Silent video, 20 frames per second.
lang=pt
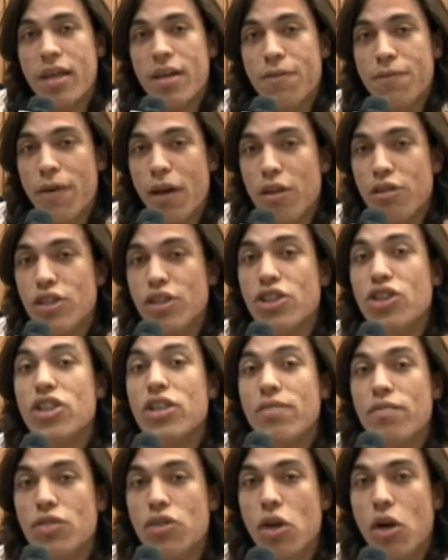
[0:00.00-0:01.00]
Falo de
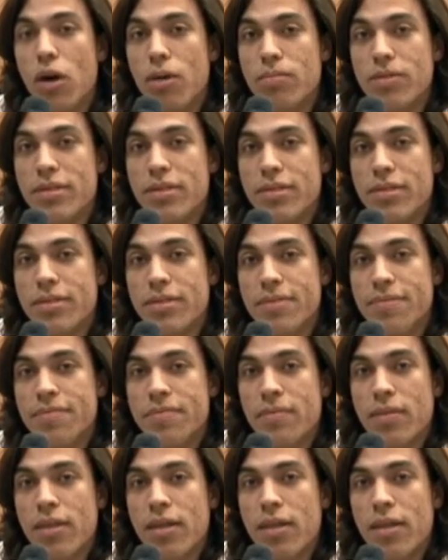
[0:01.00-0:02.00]
Steve Jobs.
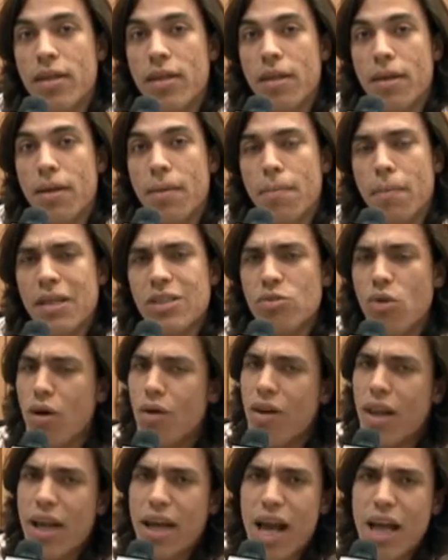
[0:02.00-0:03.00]
Mas
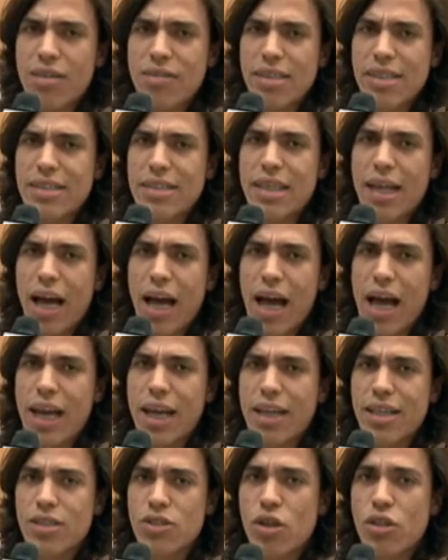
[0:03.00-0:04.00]
qual o legado desse
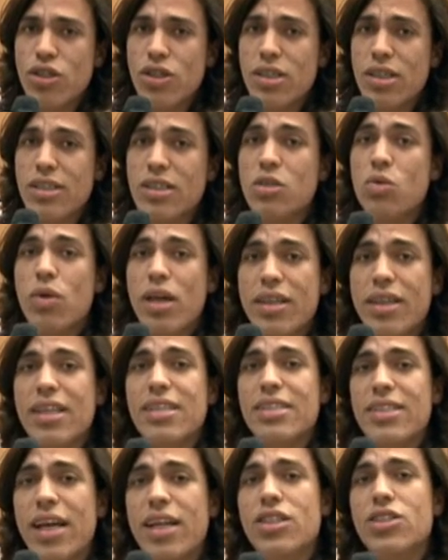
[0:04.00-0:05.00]
cara que só tinha
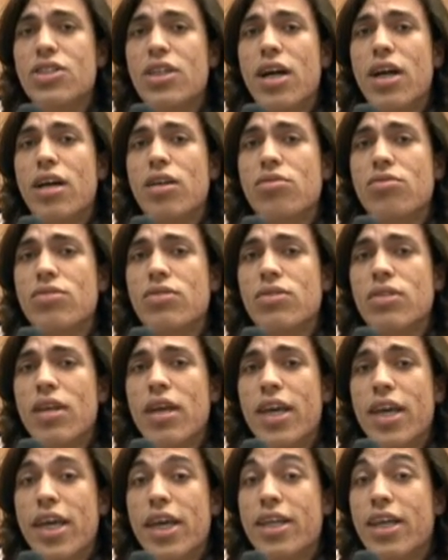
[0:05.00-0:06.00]
57 anos
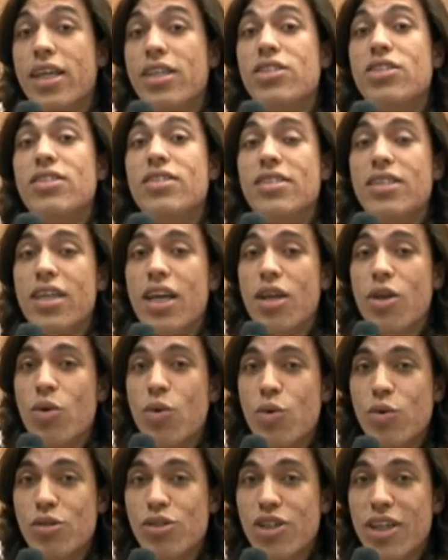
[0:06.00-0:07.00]
e que dizia que um
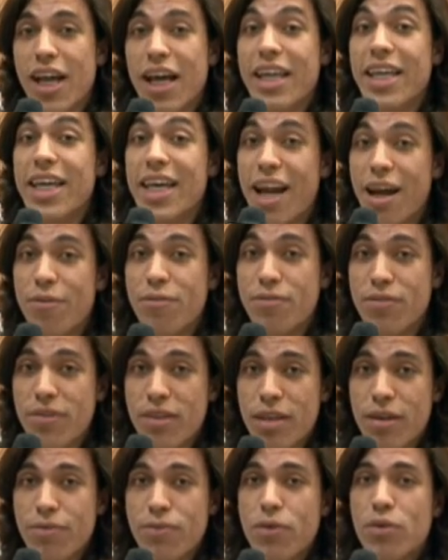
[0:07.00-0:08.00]
curso de
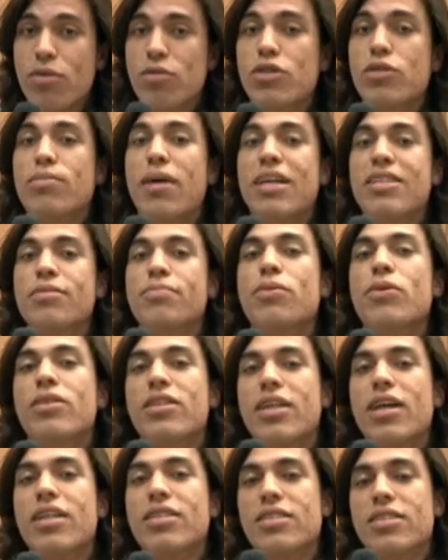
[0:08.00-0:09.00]
caligrafia foi um dos mais
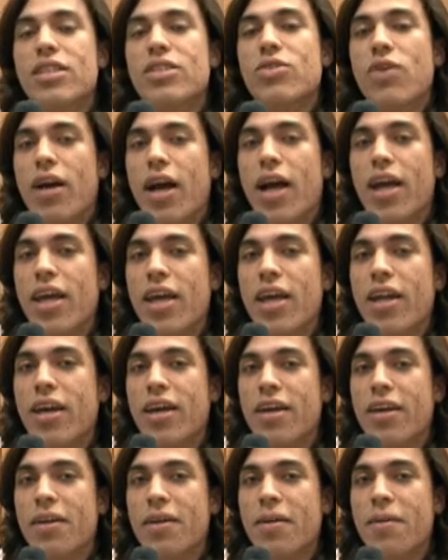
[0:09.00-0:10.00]
importantes da sua carreira?
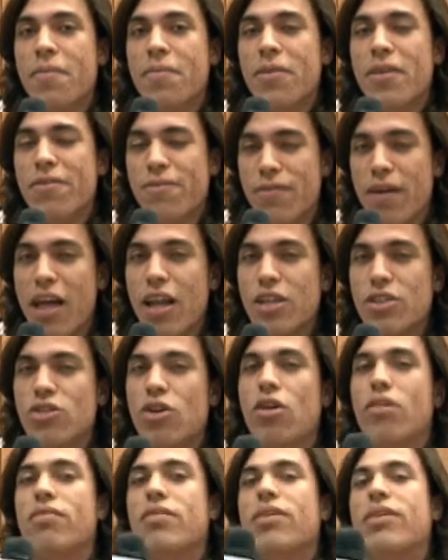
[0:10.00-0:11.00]
Fala,
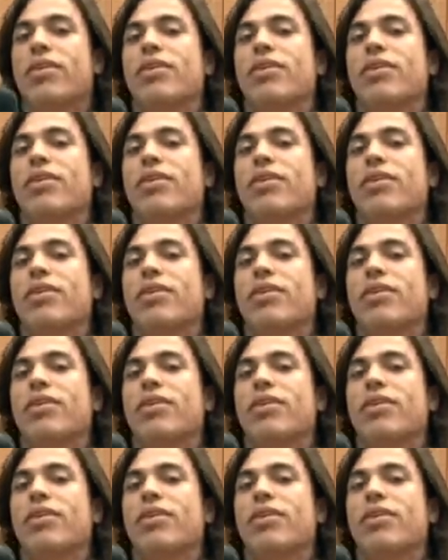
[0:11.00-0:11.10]
jovem.